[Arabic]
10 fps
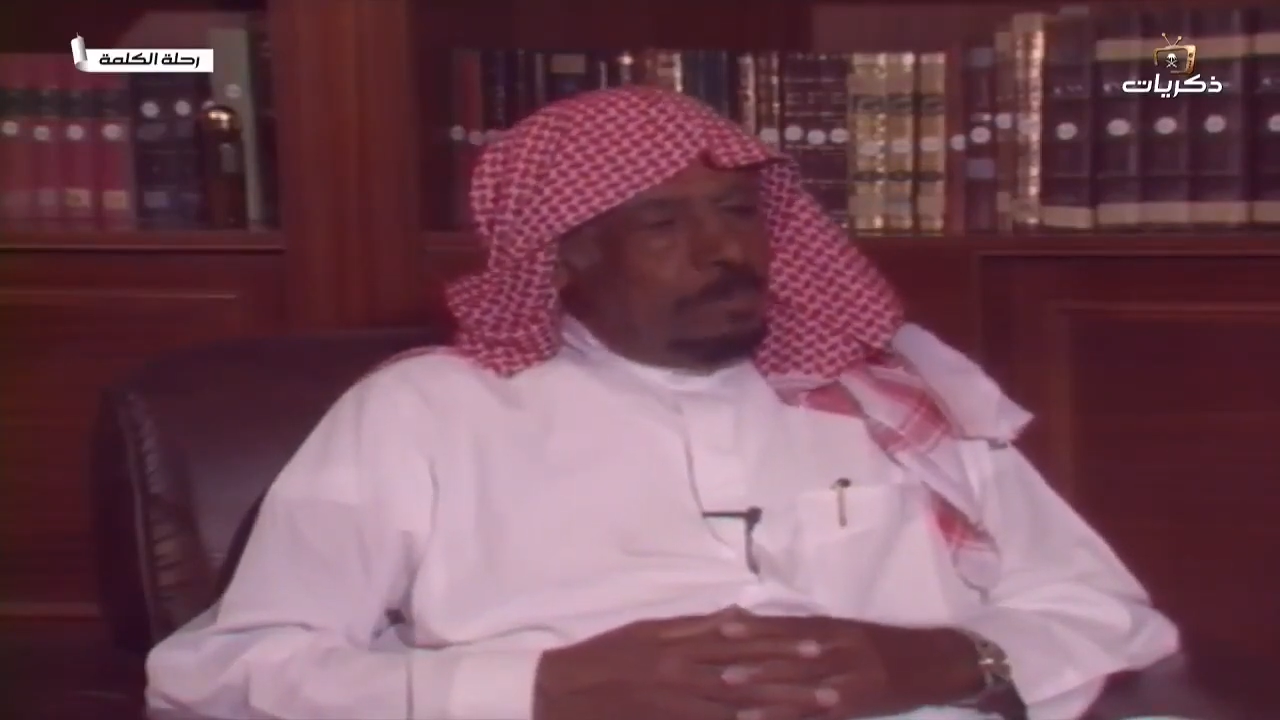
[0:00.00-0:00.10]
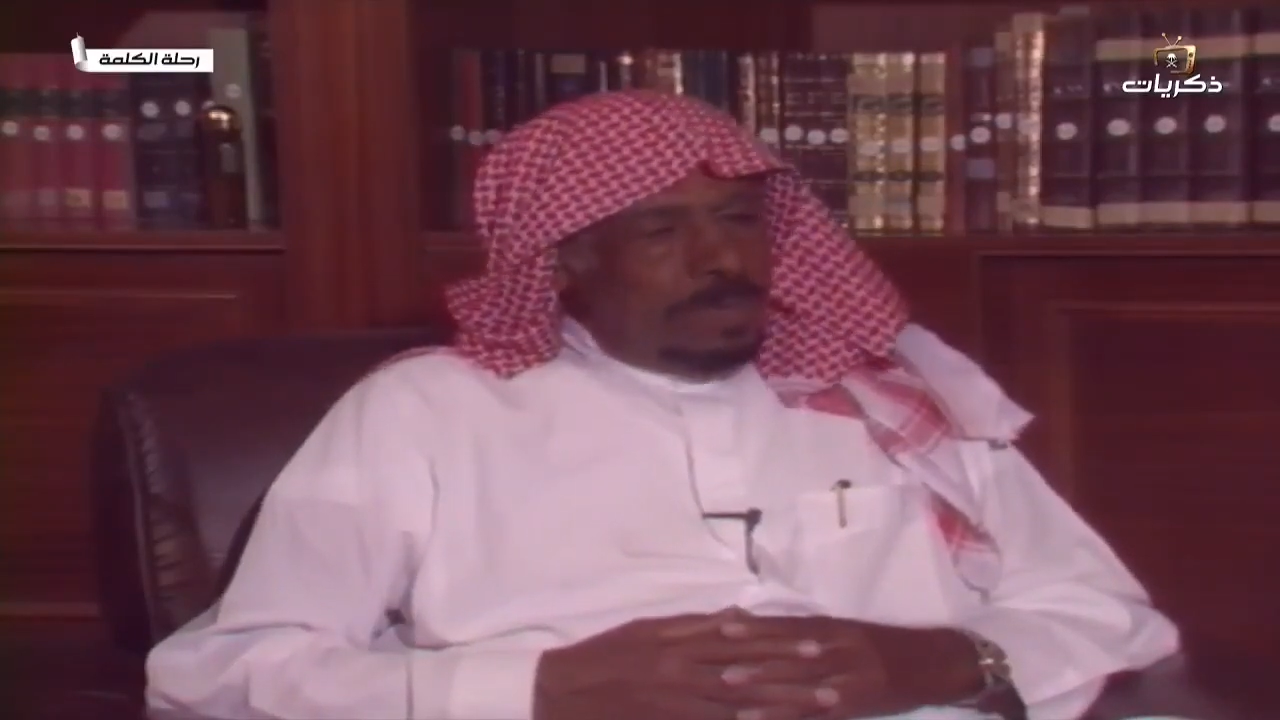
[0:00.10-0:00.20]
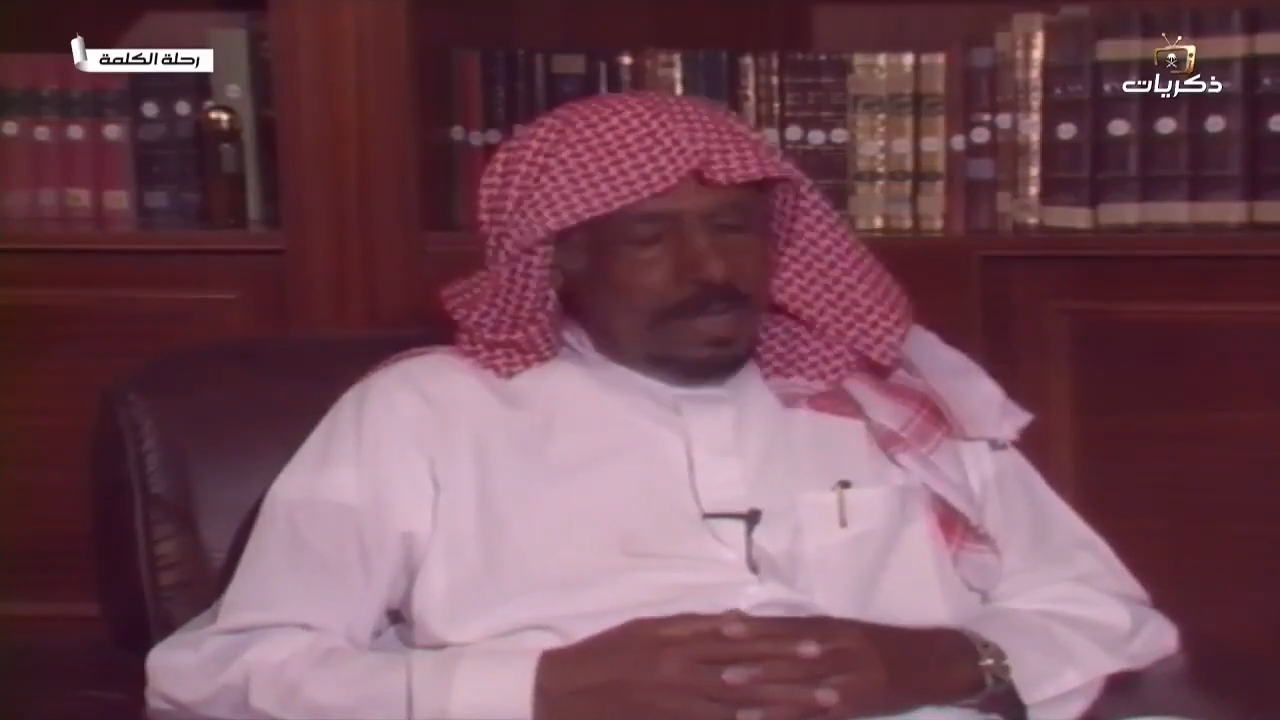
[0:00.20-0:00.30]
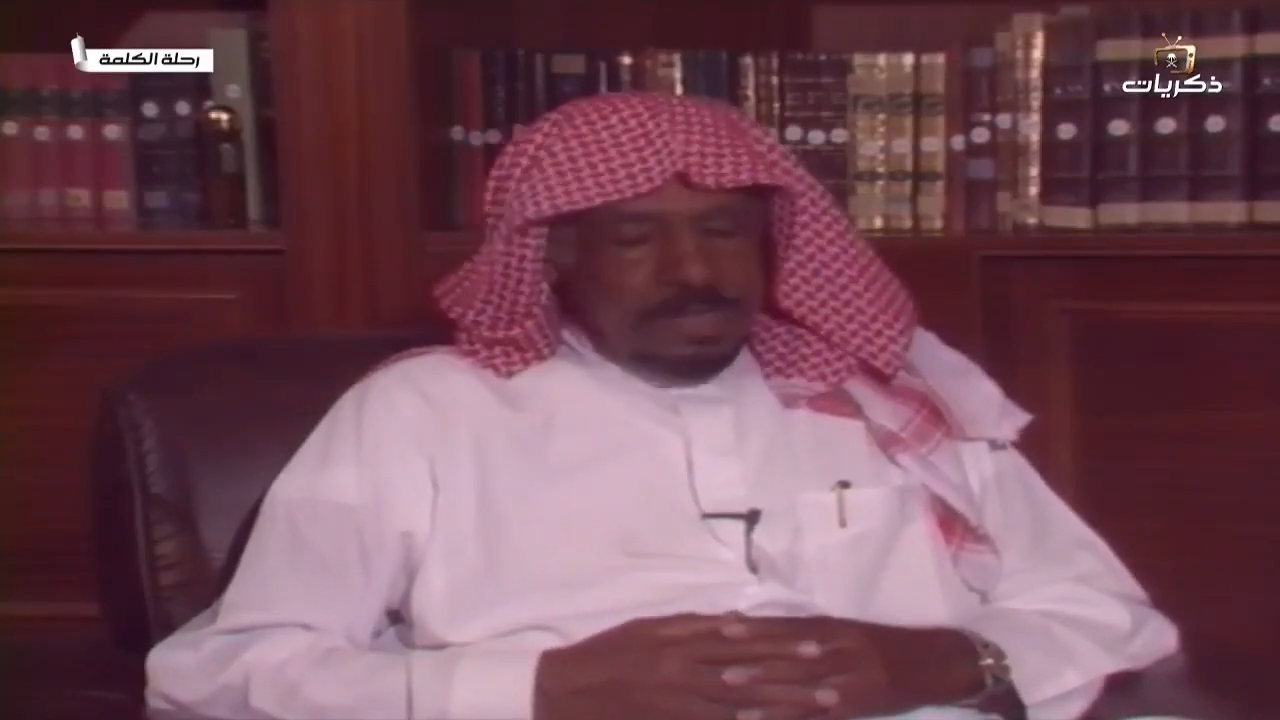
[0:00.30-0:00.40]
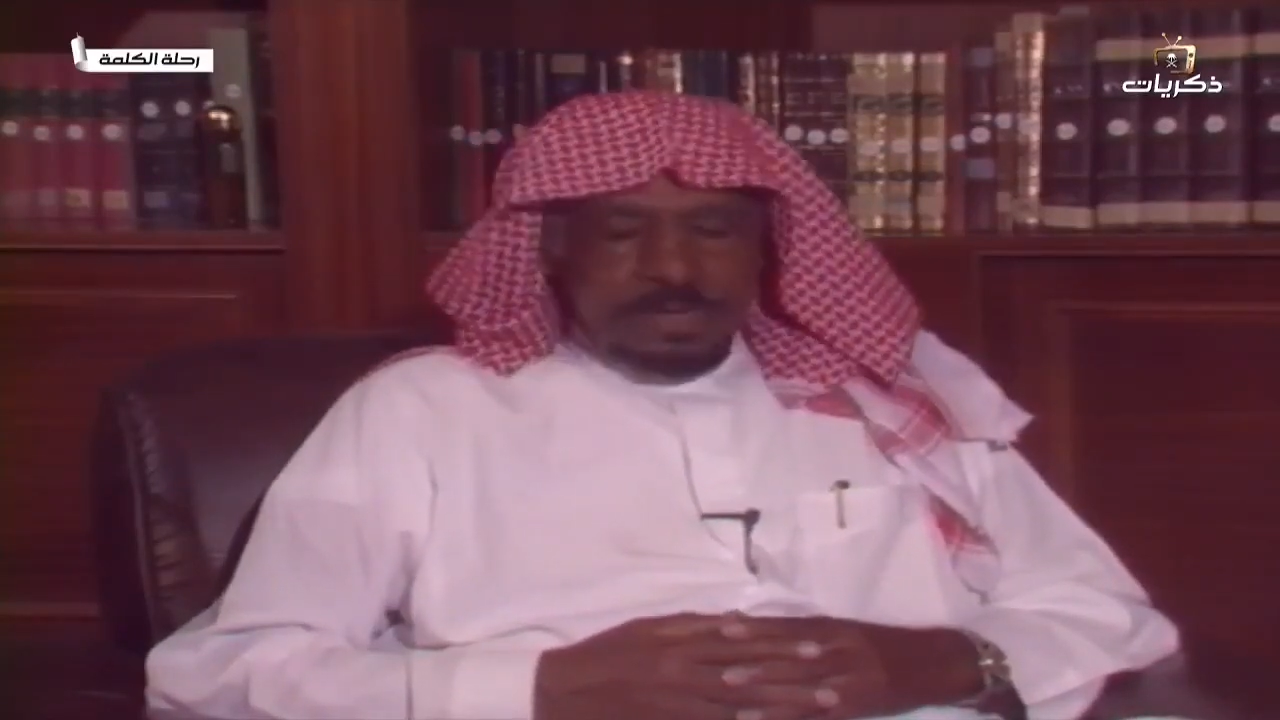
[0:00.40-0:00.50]

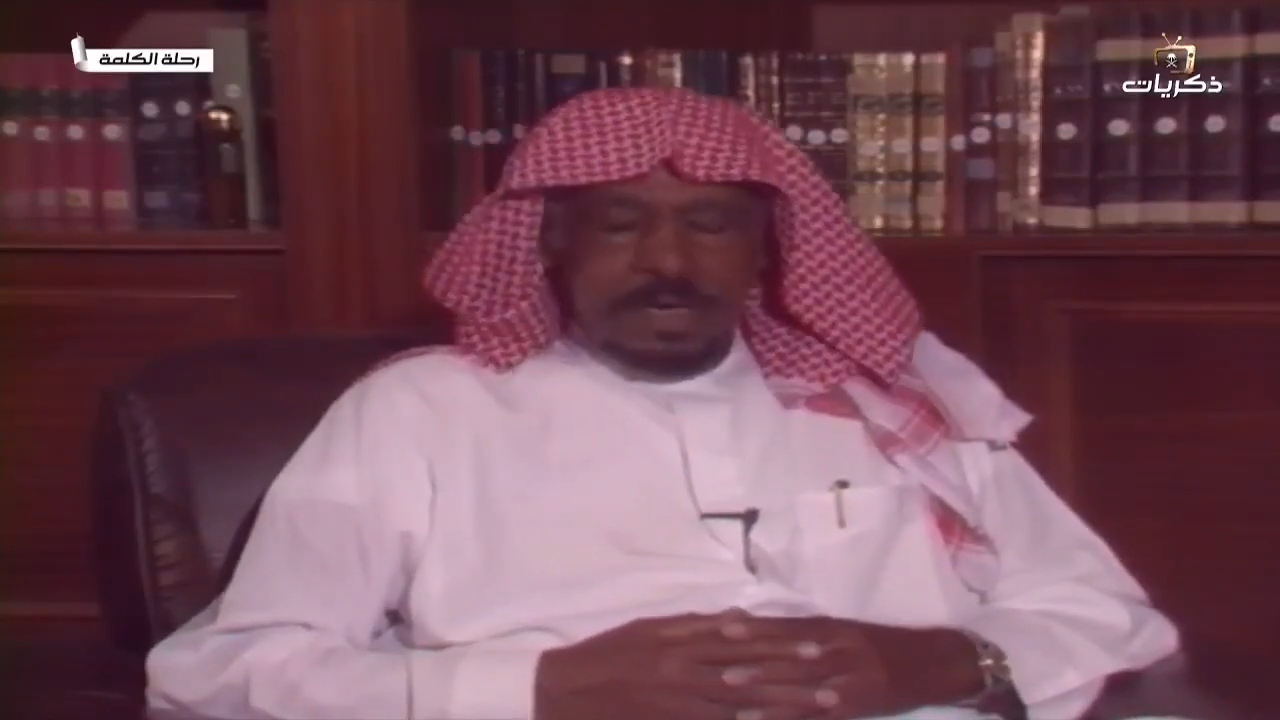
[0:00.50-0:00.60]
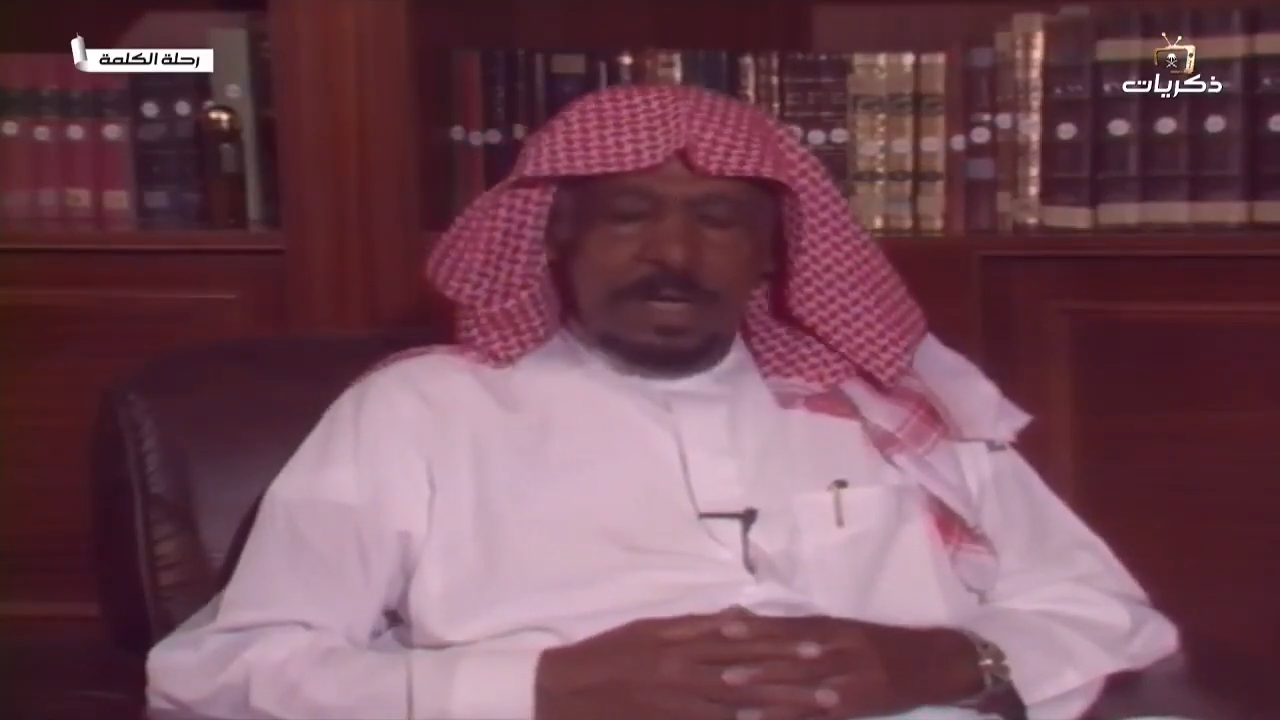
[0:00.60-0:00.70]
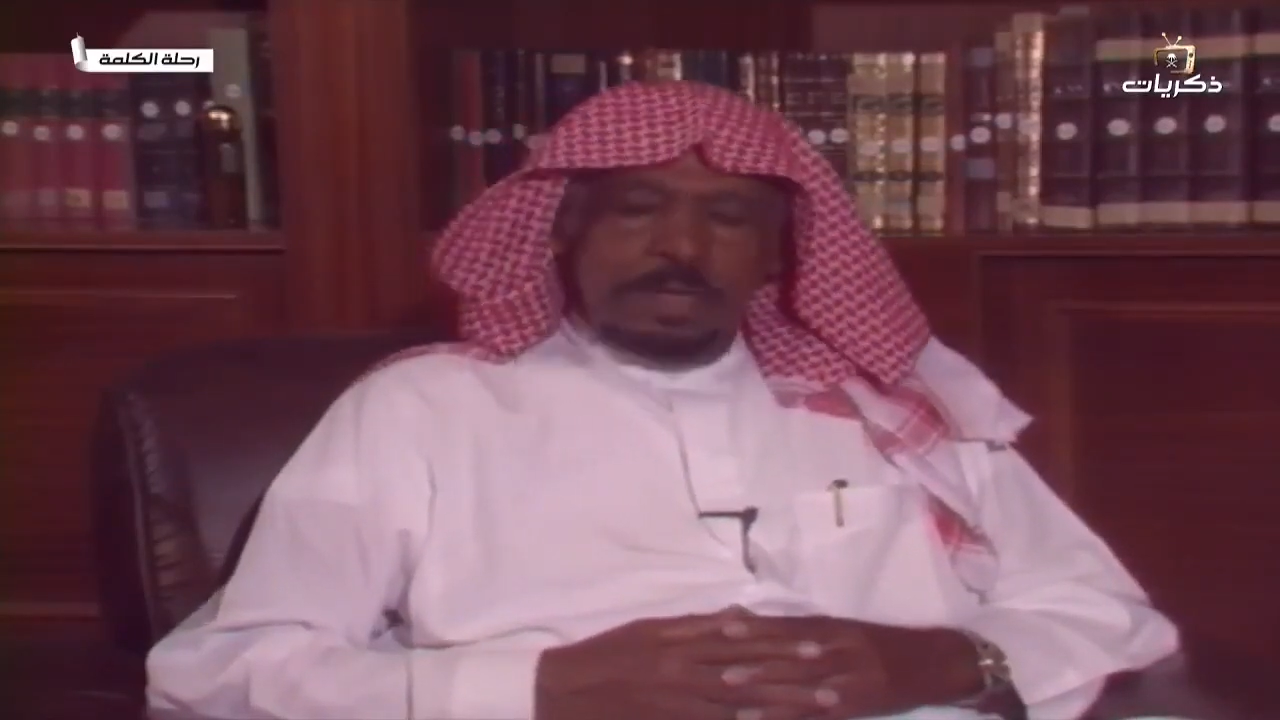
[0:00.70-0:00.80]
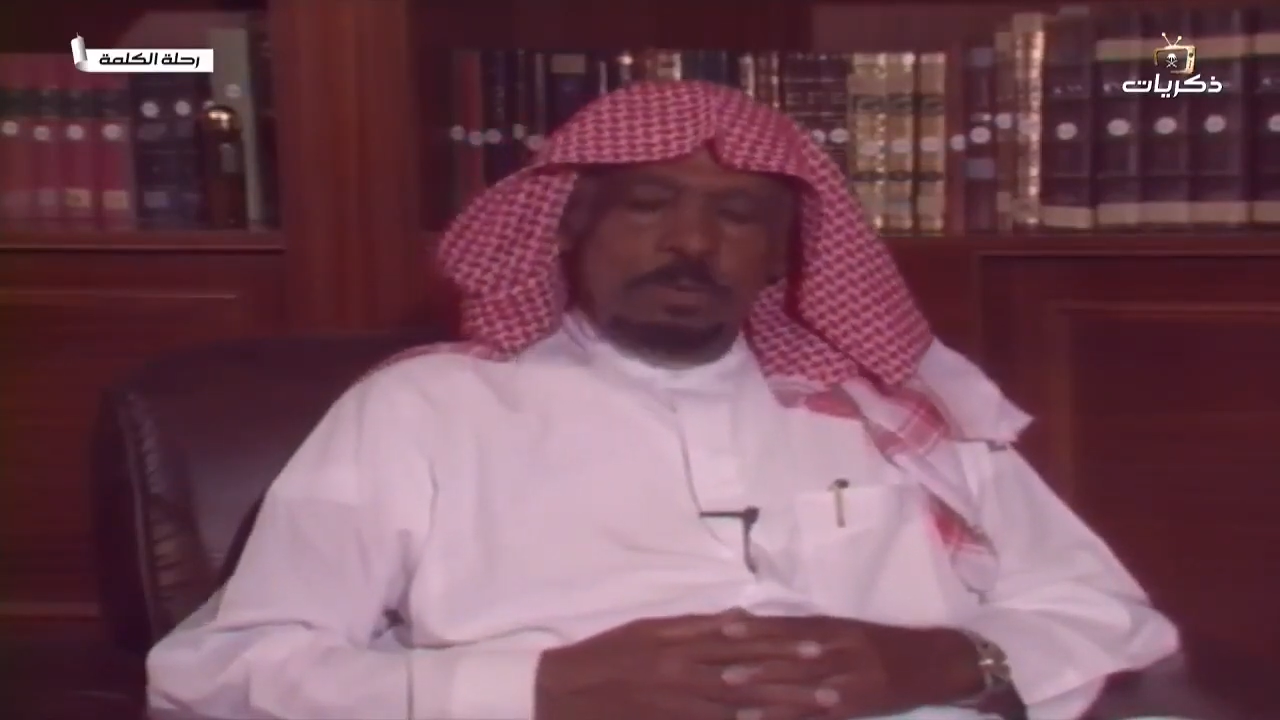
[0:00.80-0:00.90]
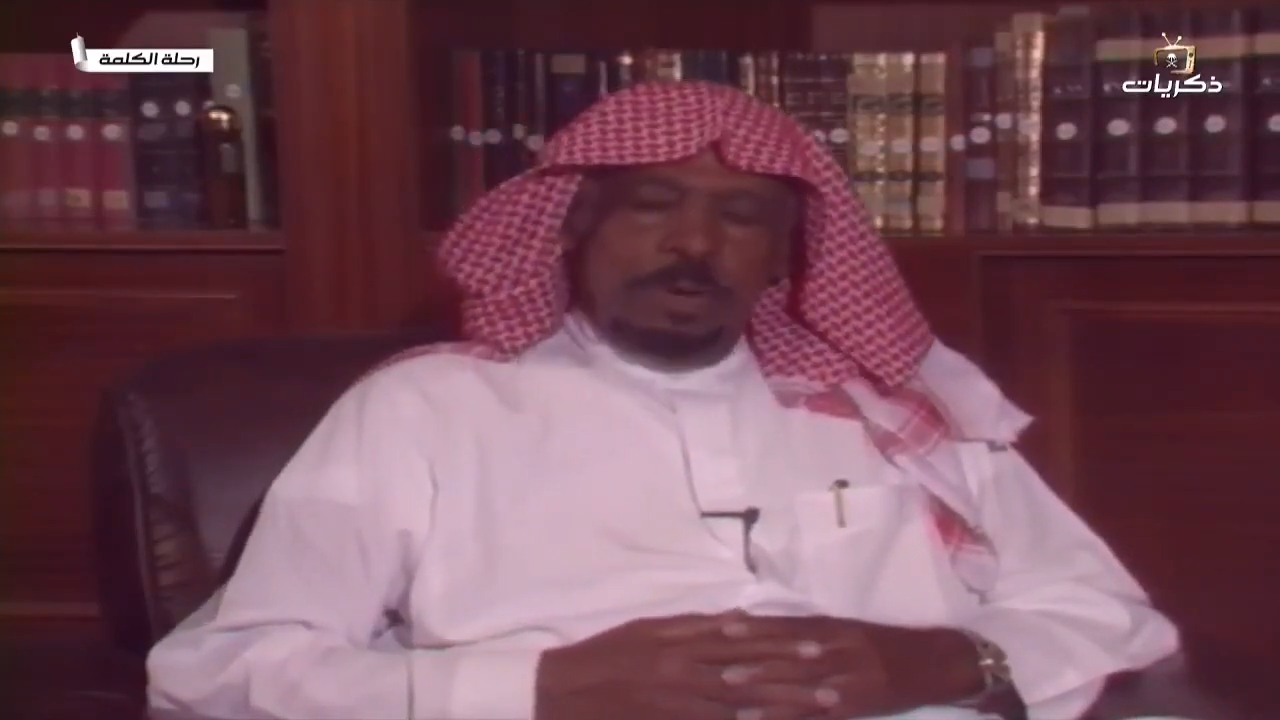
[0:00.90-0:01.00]
من
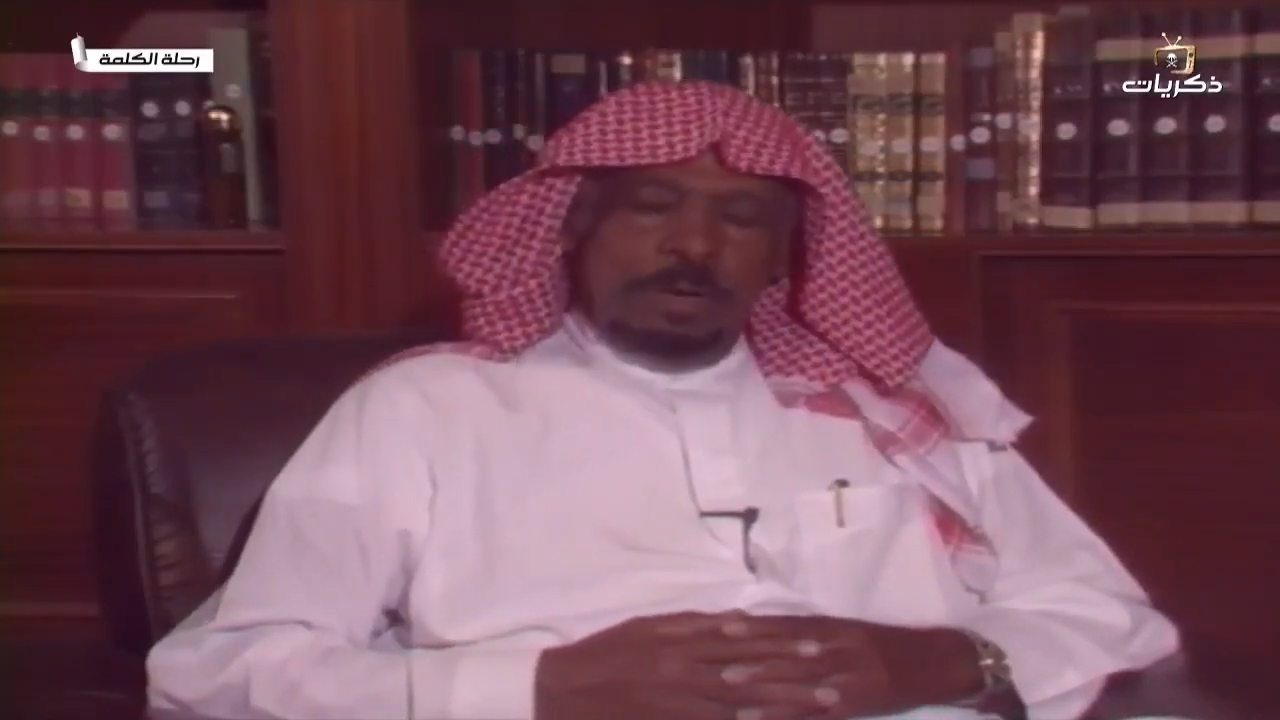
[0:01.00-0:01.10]
الجهات